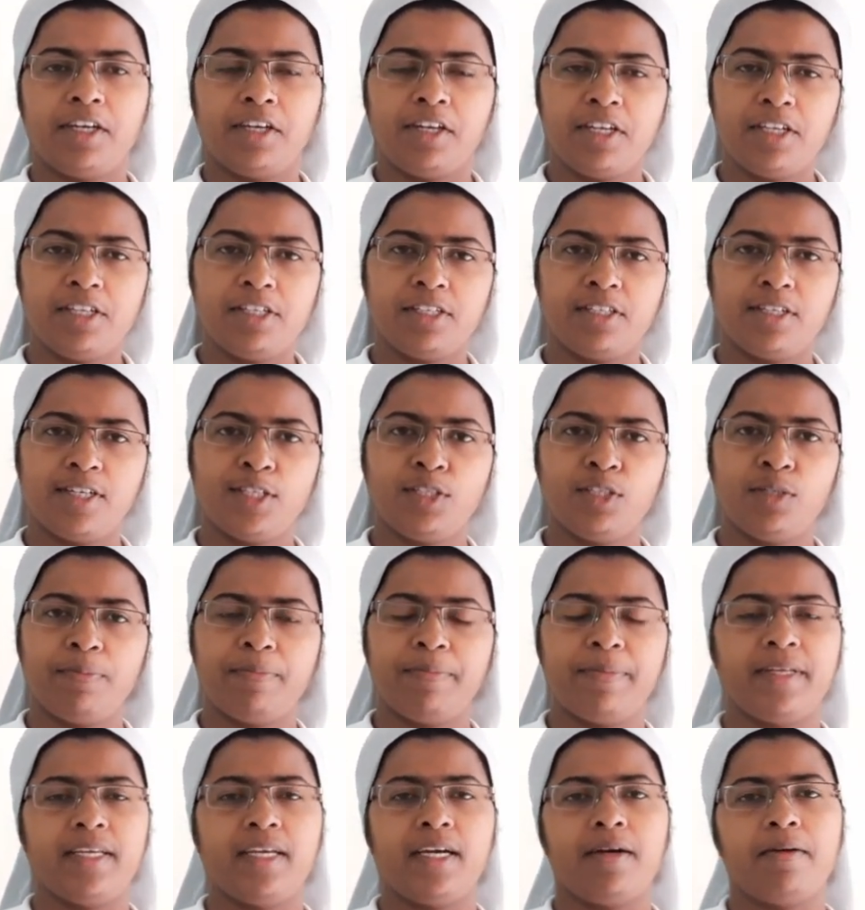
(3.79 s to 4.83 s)
క్రీస్తునందు
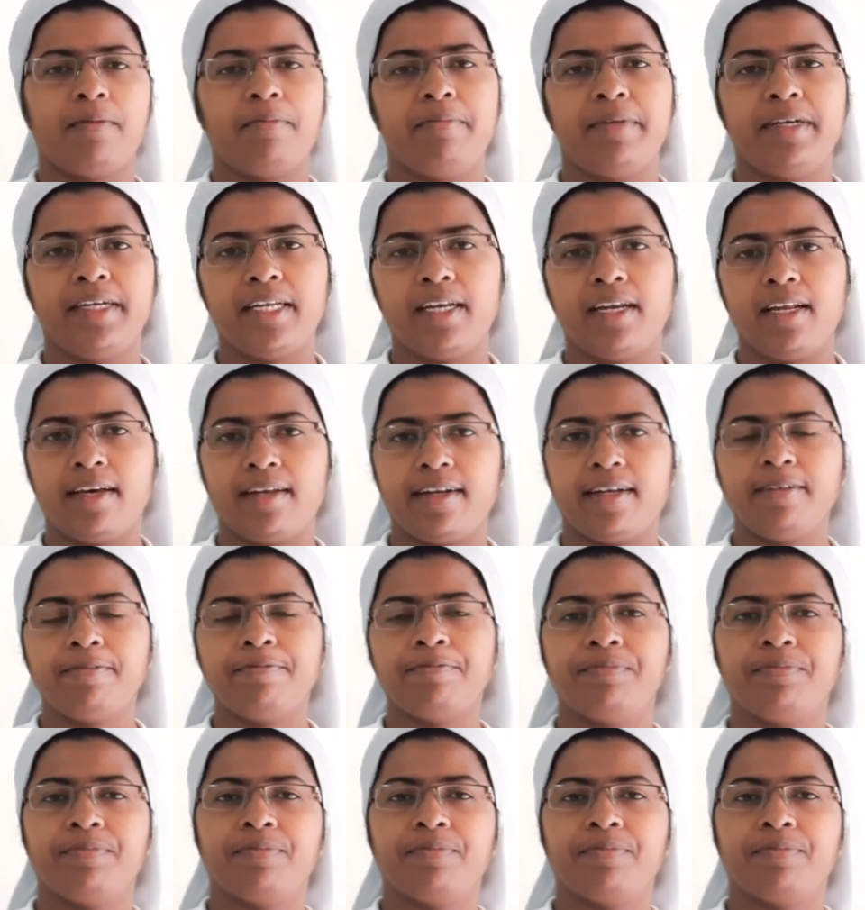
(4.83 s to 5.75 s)
ప్రియ బిడ్డలారా